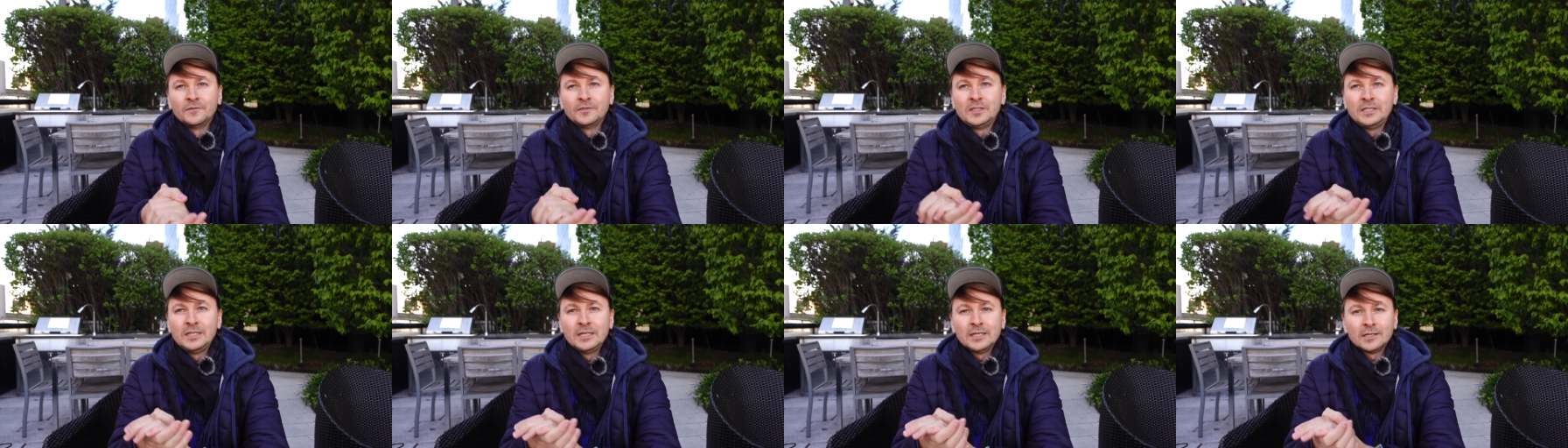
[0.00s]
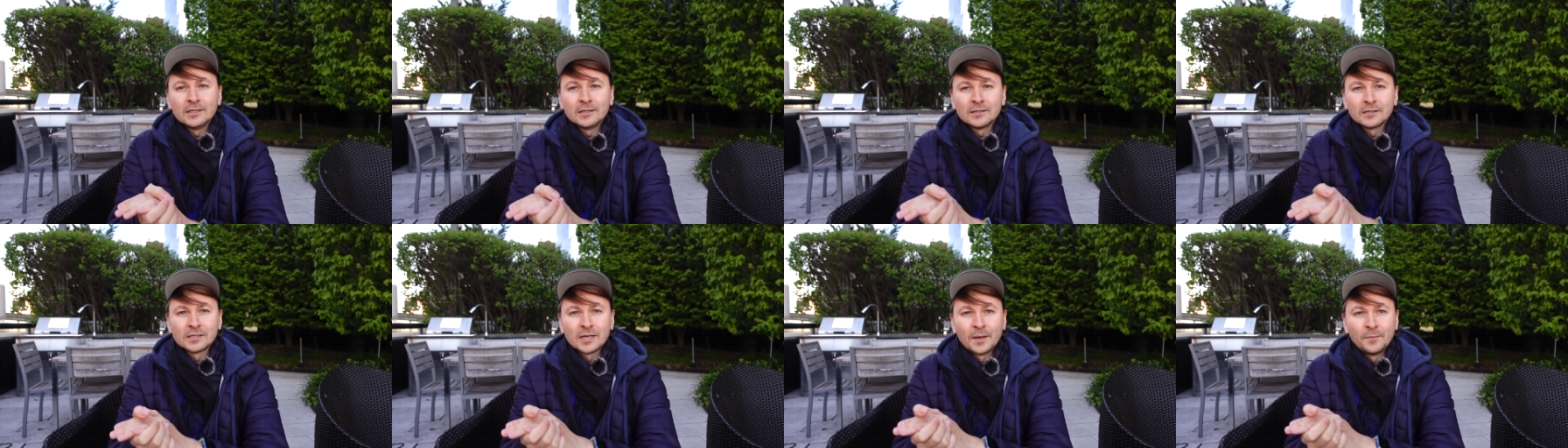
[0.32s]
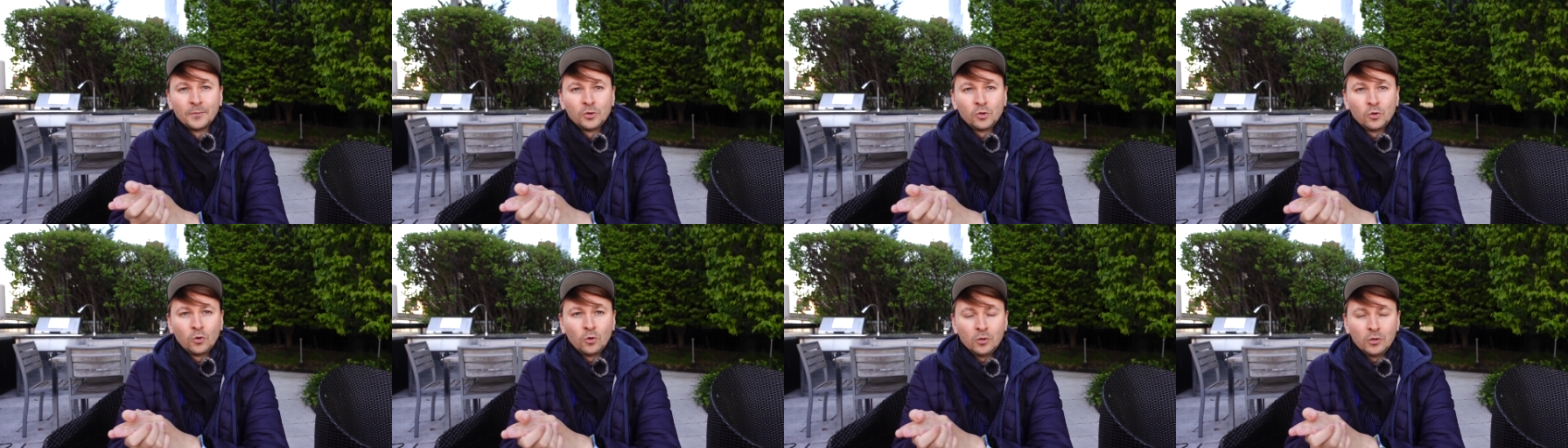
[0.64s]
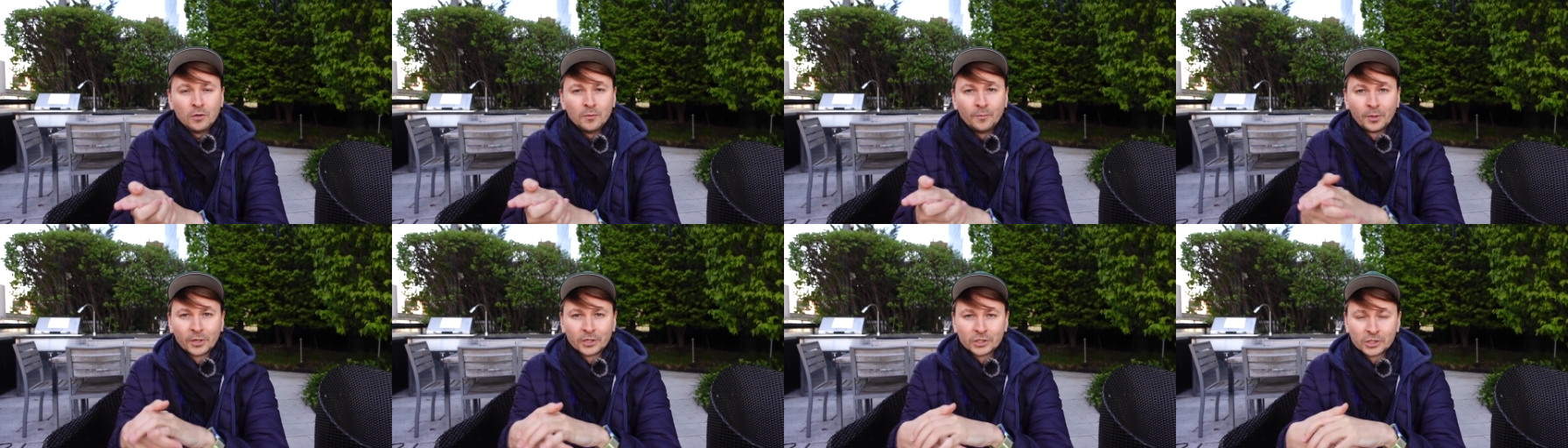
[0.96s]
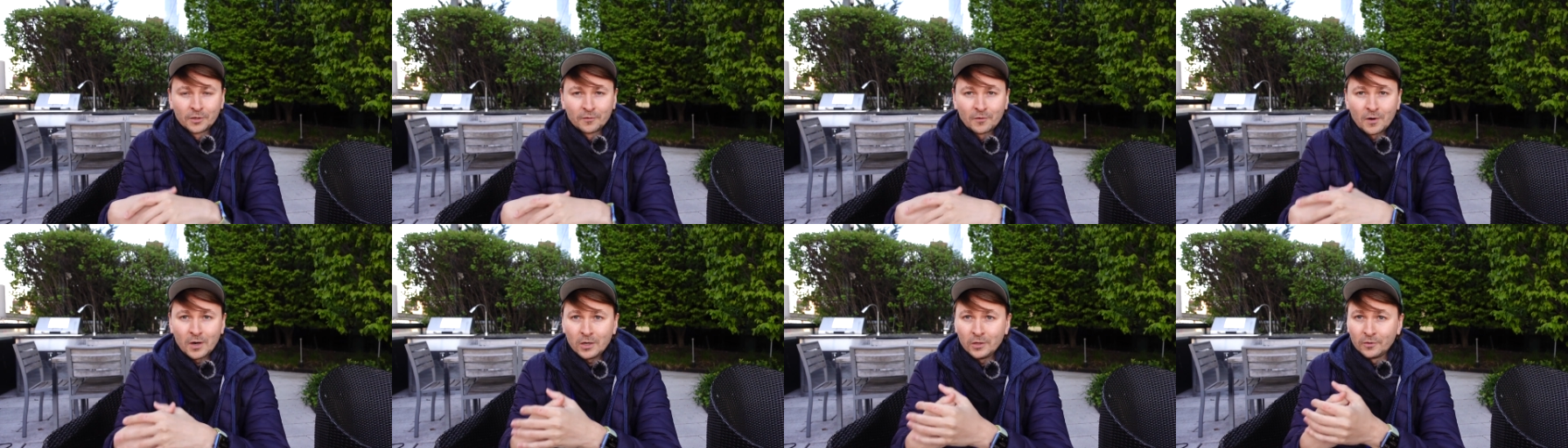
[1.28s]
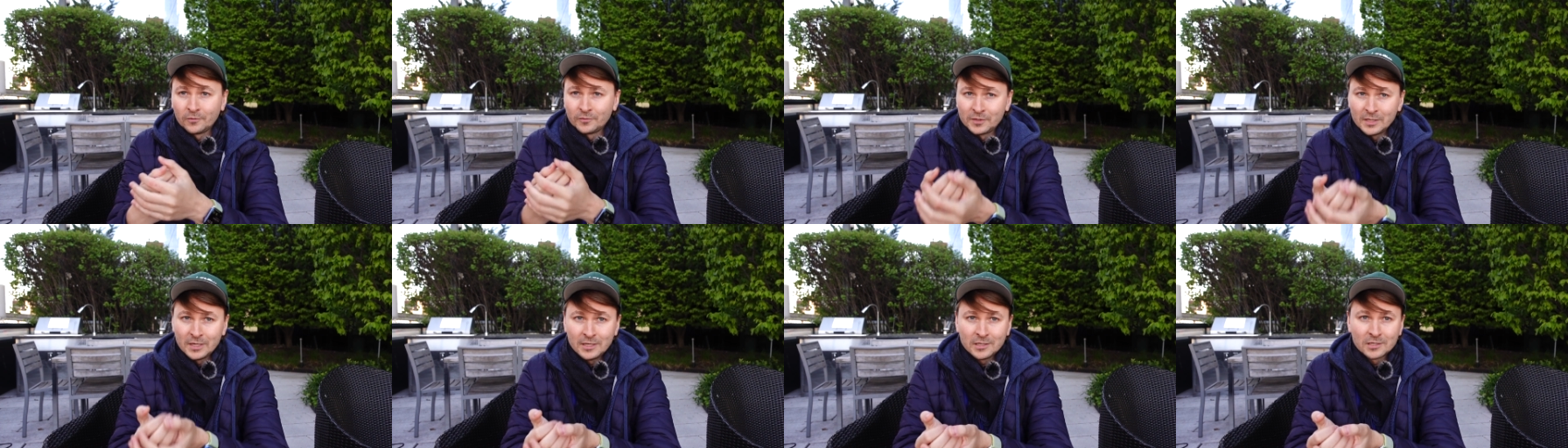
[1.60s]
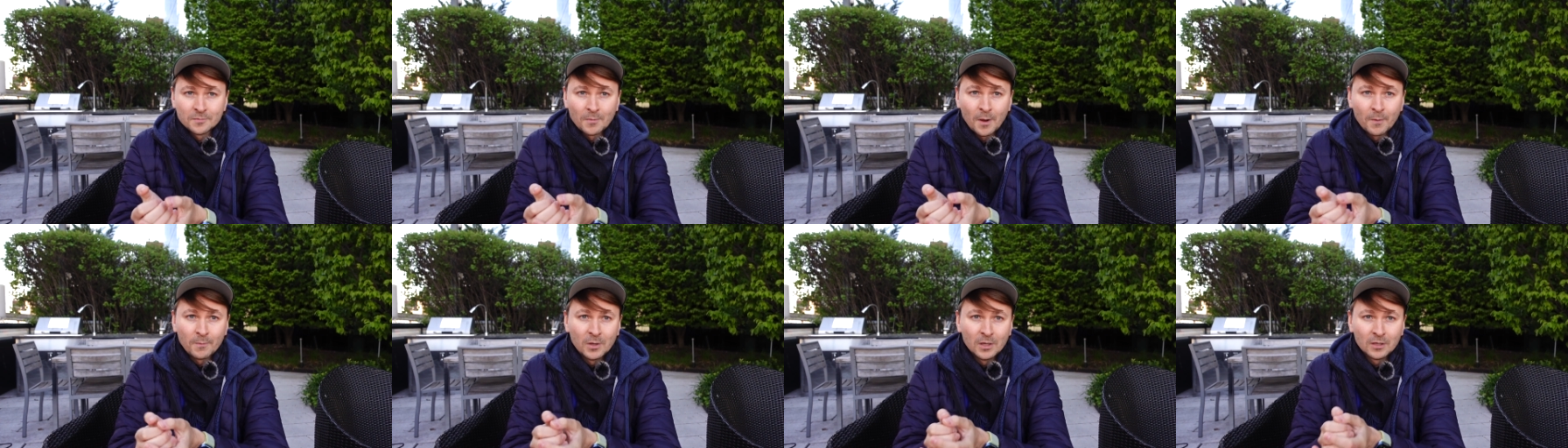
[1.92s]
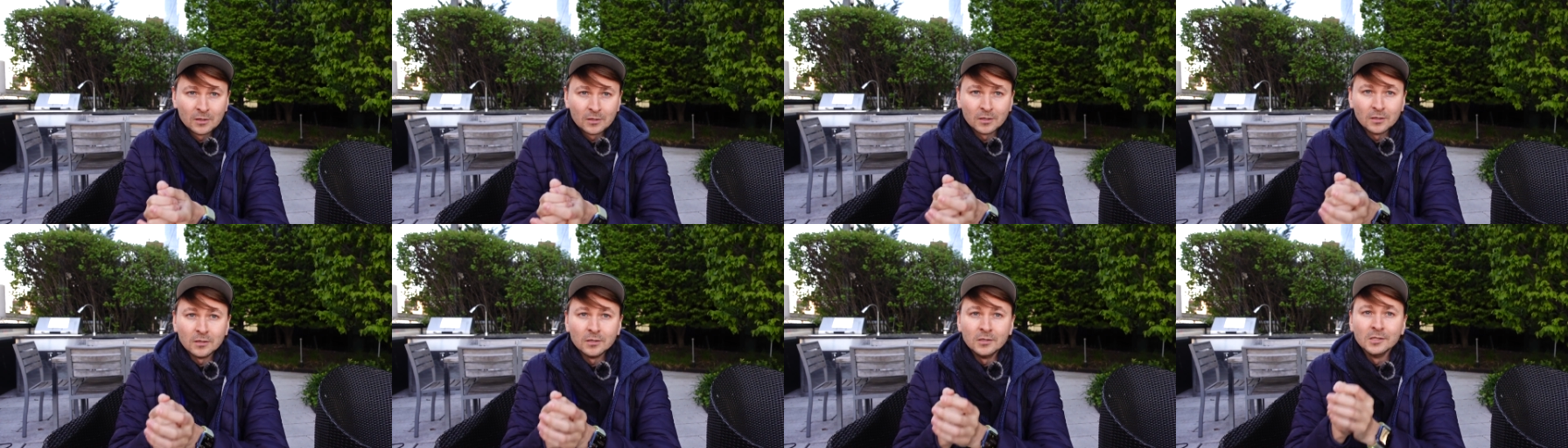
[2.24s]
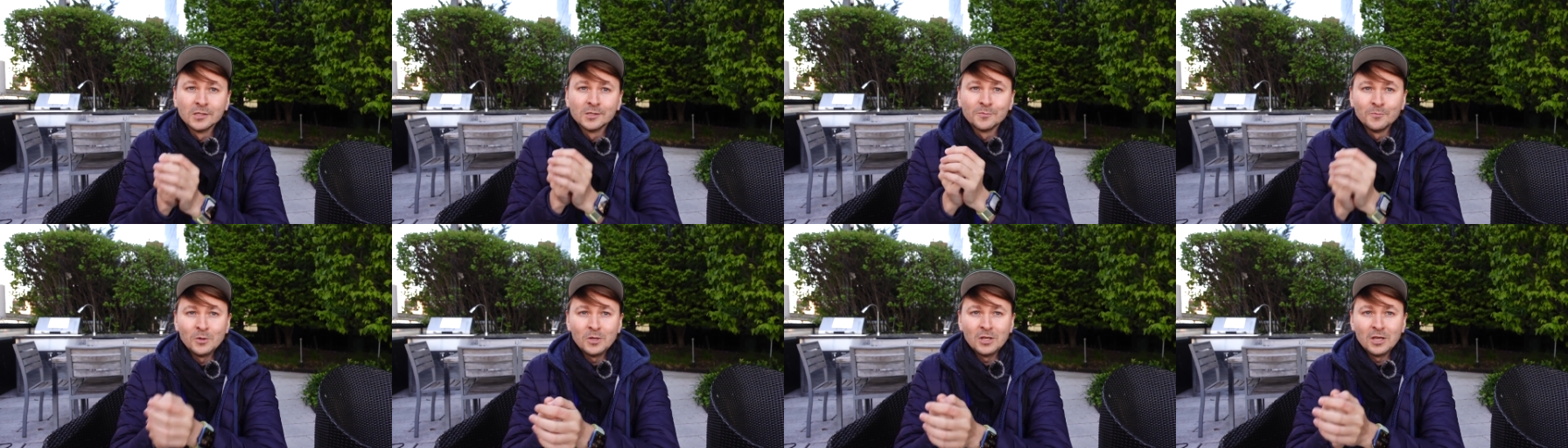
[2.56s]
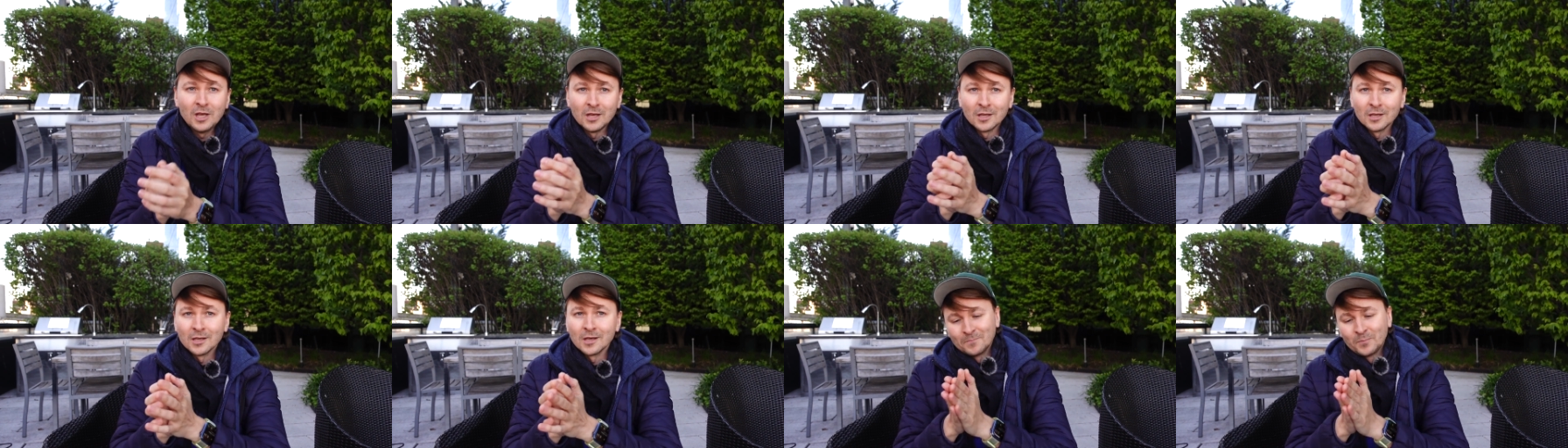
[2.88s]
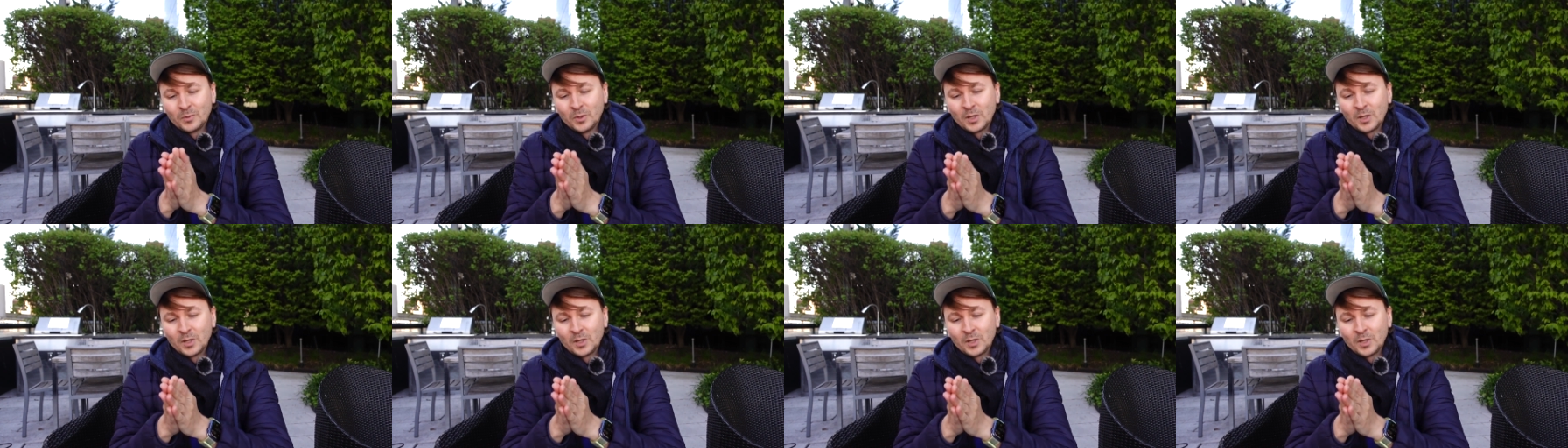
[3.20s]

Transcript: все со мной проживают все эти моменты изменений,